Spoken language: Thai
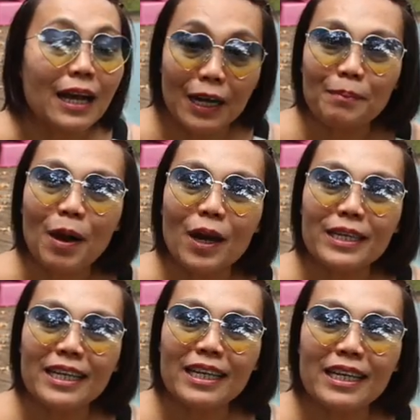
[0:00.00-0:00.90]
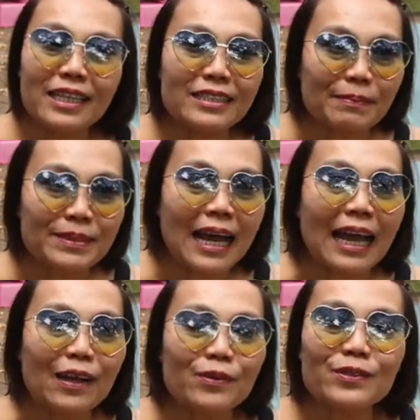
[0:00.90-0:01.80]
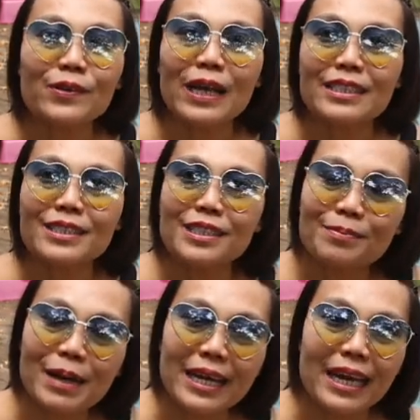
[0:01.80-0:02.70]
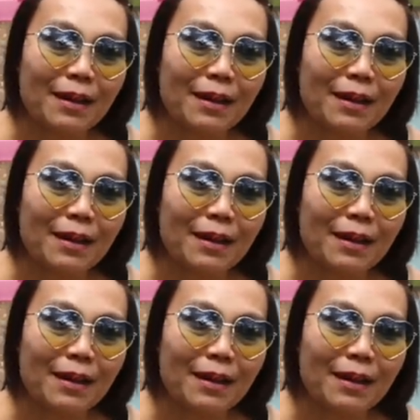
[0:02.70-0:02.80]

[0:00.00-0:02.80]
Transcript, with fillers: เงินพอที่จับจ่าย แล้วคุณต้องการจะซื้อแบรนด์เน